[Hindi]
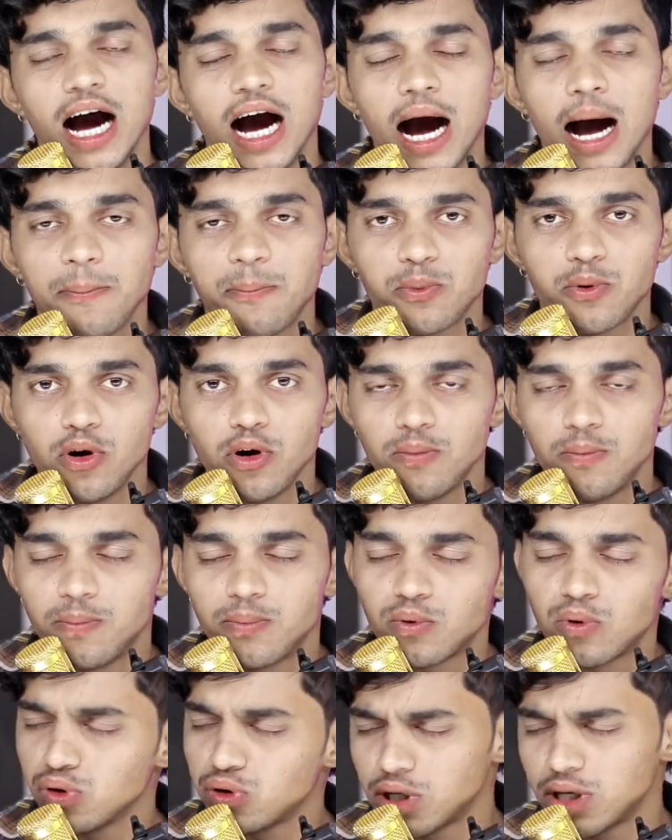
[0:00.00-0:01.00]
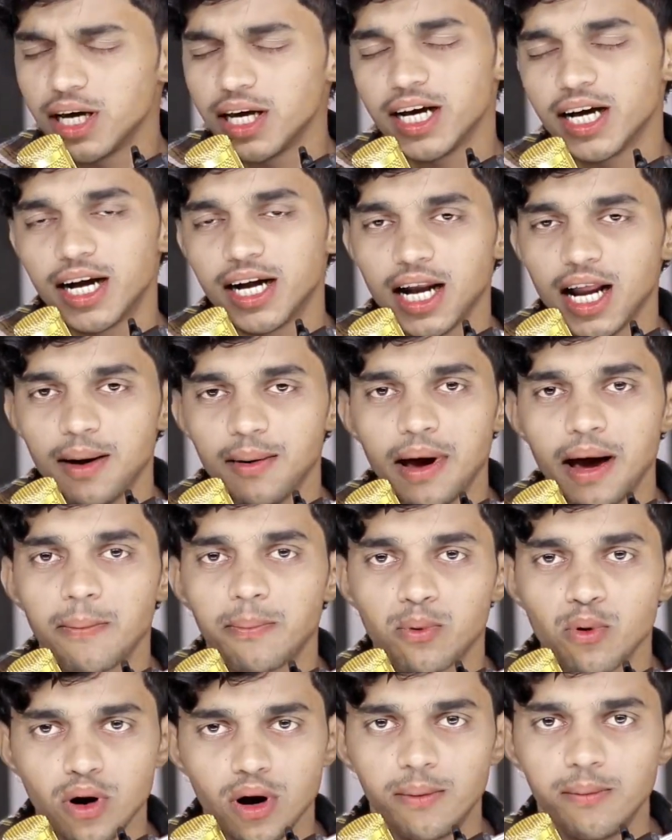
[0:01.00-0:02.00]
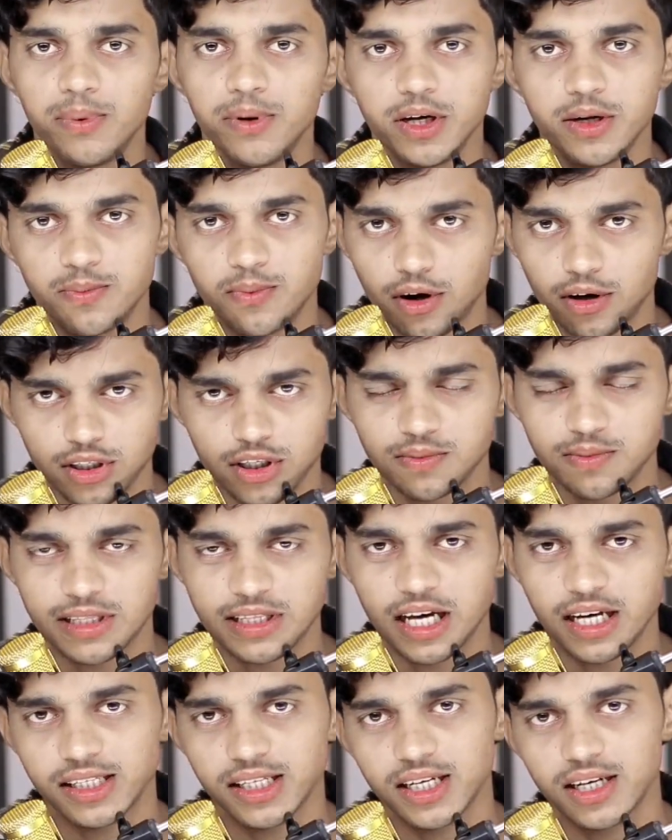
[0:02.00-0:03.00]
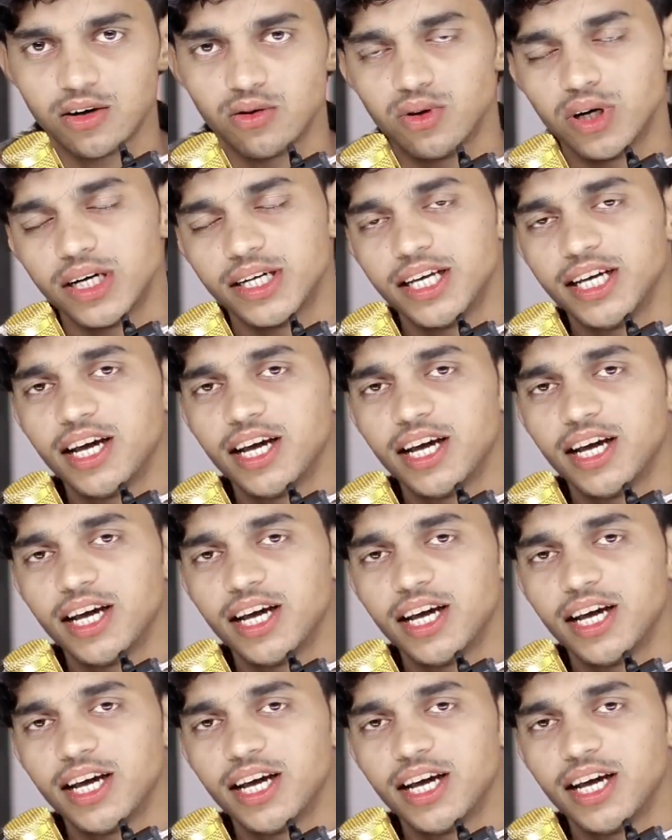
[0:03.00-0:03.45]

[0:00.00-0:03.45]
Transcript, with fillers: आपको कुछ नहीं करना मैं आपको कंप्लीट प्रोसेस बताता जाऊंगा